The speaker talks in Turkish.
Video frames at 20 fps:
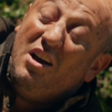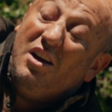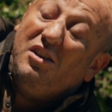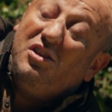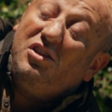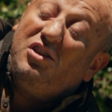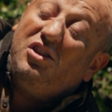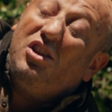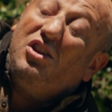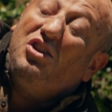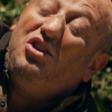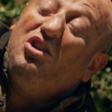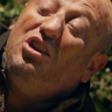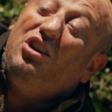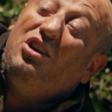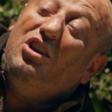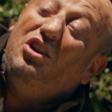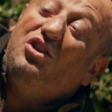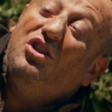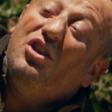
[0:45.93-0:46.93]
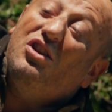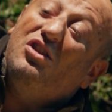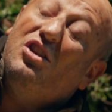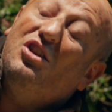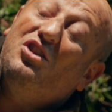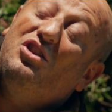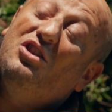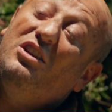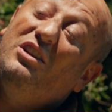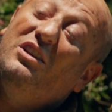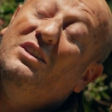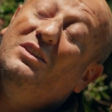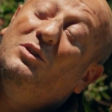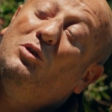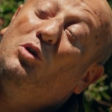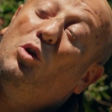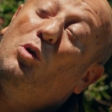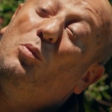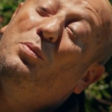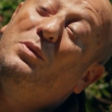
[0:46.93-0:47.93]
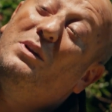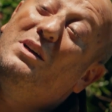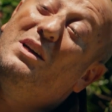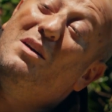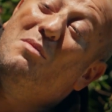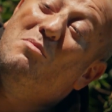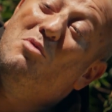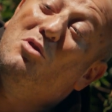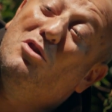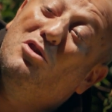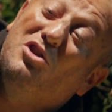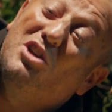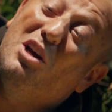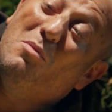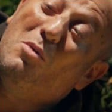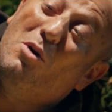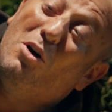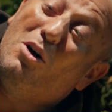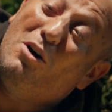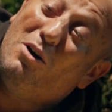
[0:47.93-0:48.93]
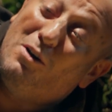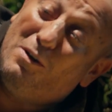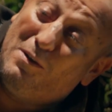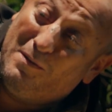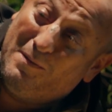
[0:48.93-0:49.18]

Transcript: Saçıldıkça saçıldın. Toplayamıyorsun Şebo.